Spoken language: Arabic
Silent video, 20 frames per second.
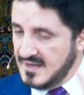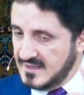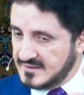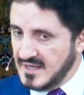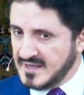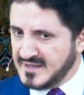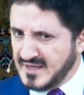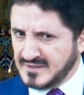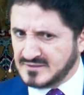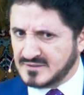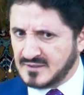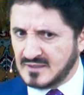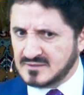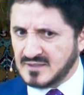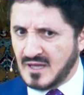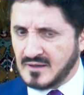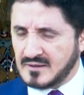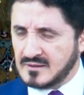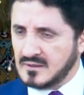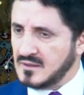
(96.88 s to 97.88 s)
لديك
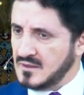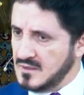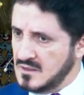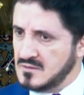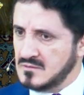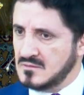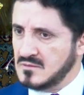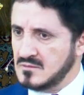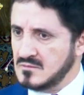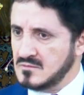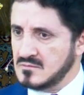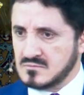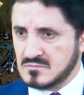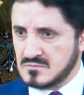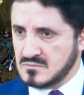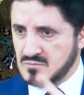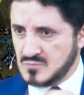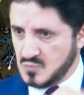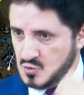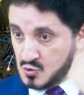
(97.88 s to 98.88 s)
اعتراض حقيقي
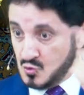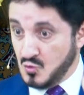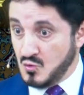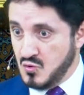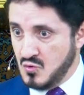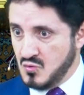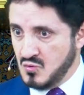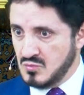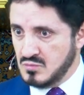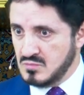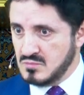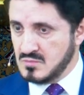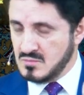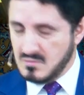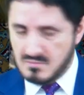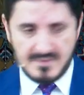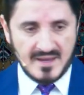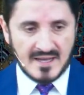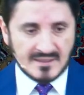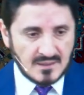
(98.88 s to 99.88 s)
صغه
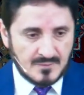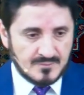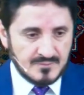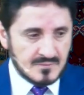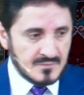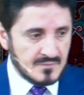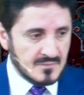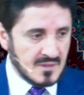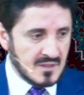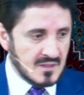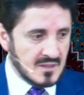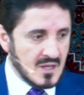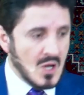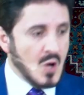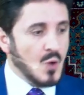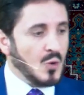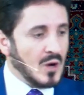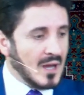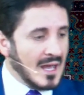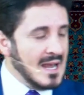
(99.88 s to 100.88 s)
بأدب
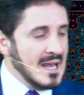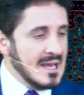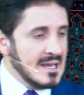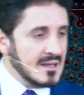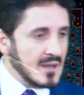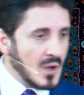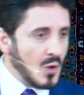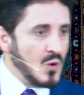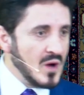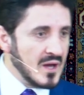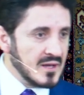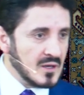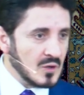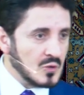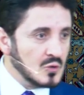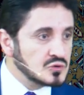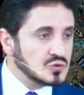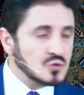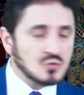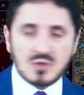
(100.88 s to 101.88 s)
وخلي
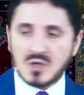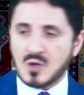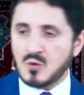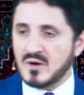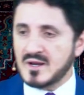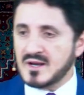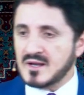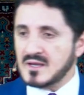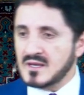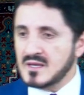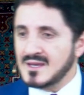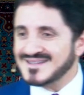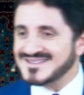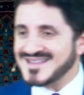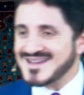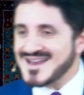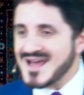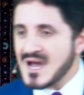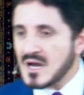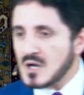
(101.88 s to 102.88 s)
إخوانك اترك إخوانك إيه
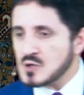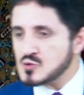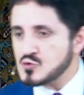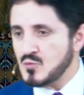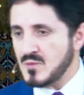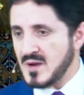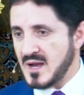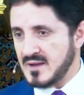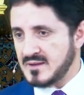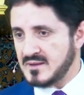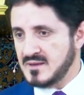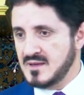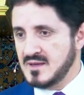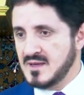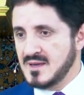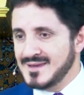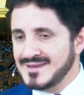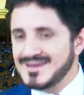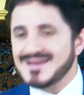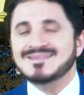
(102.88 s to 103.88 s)
يتناقشوا معك
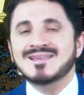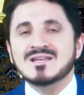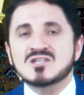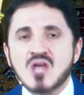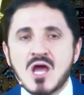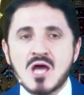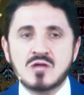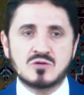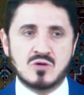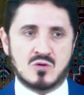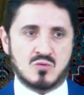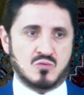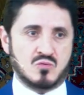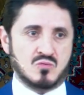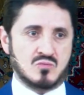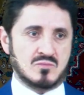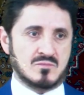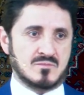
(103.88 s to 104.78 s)
يتجادلوا